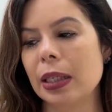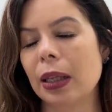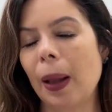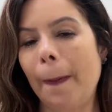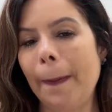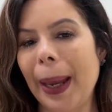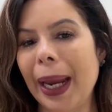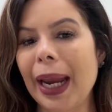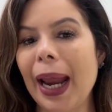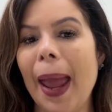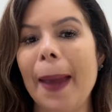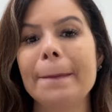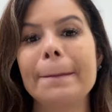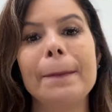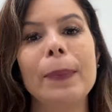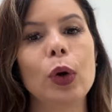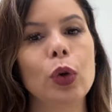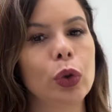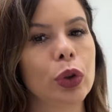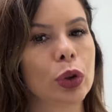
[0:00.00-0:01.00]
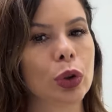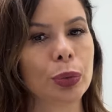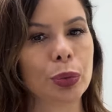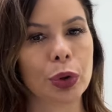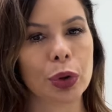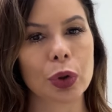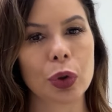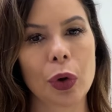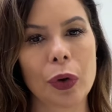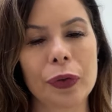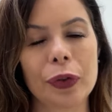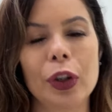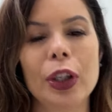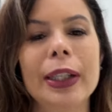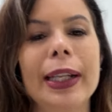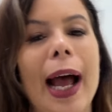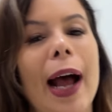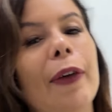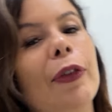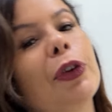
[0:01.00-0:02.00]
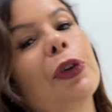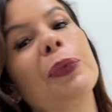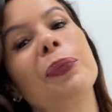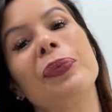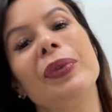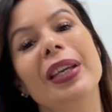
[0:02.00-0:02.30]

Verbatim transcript: e também é muito, muito confortável.